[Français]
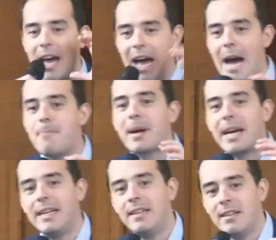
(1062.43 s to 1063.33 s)

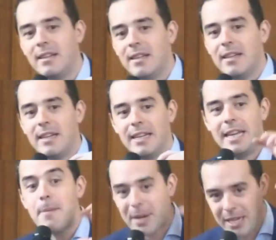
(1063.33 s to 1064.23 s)
apprennent et
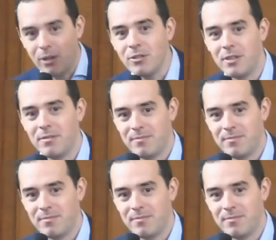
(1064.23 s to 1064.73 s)
appréhendent